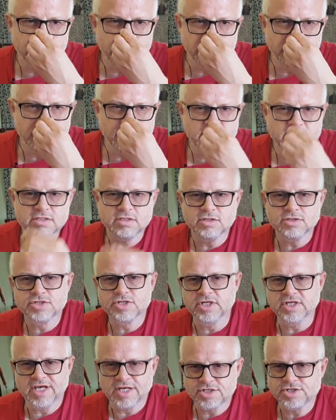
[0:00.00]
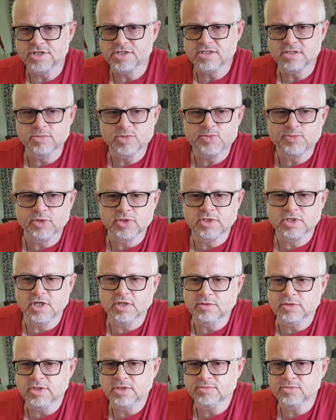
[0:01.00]
to nie jest to, że ja się z tym
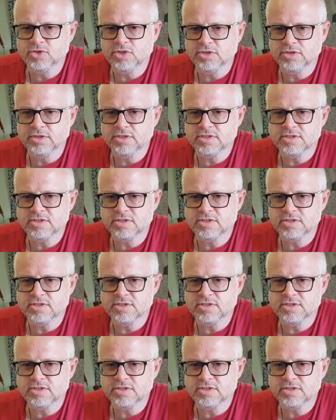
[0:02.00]
spotkałem, to mhm.